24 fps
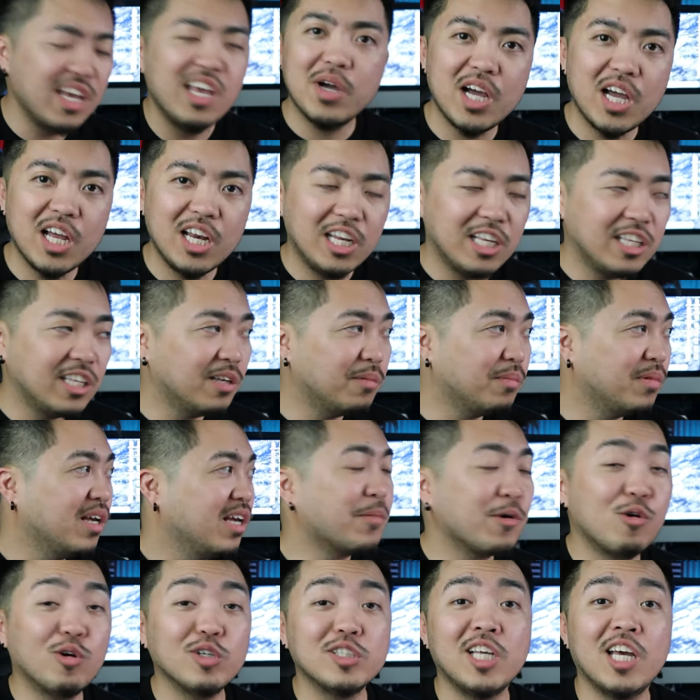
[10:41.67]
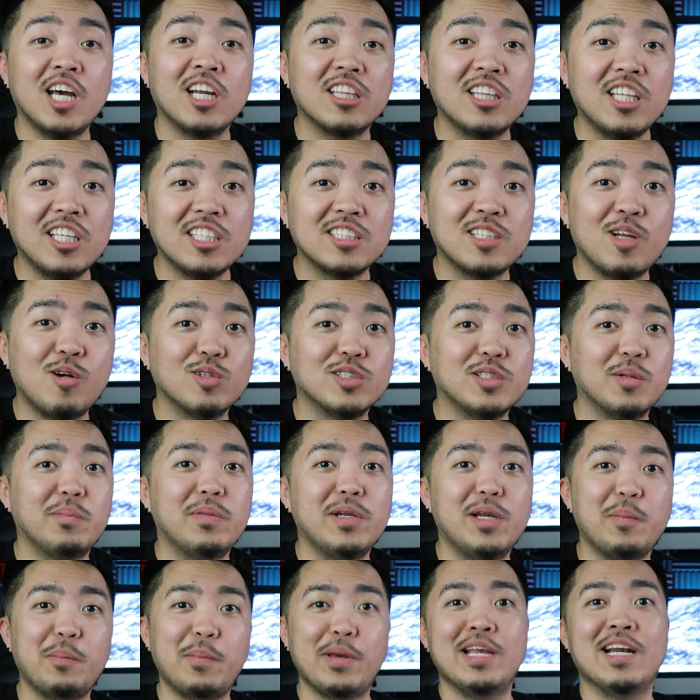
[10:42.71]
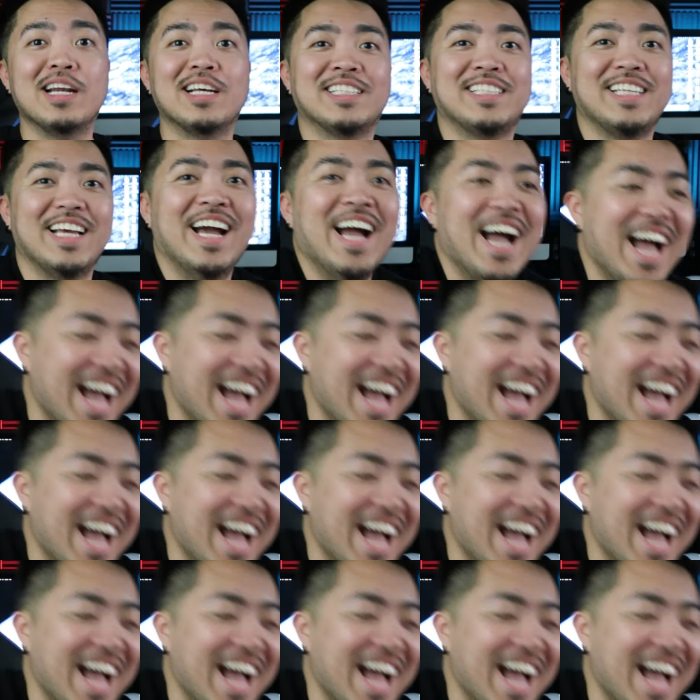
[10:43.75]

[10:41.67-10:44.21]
Baka lang na, sabi ko kasi artist ako sa Pilipinas.